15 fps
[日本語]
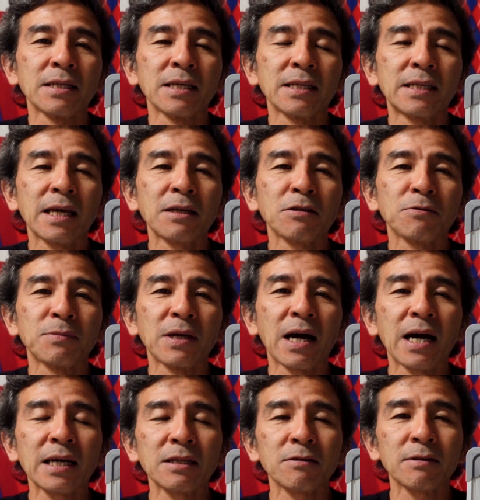2点の
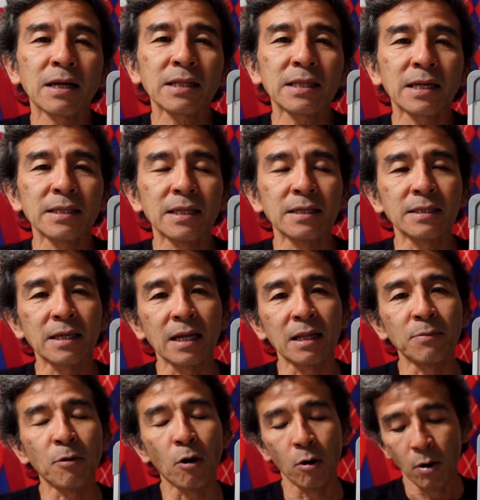ビハインドだったんですけ
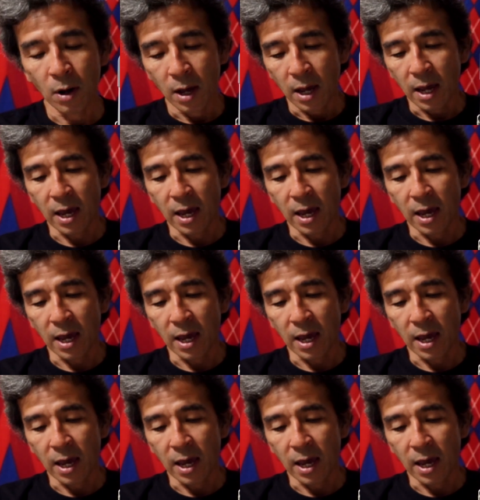ども、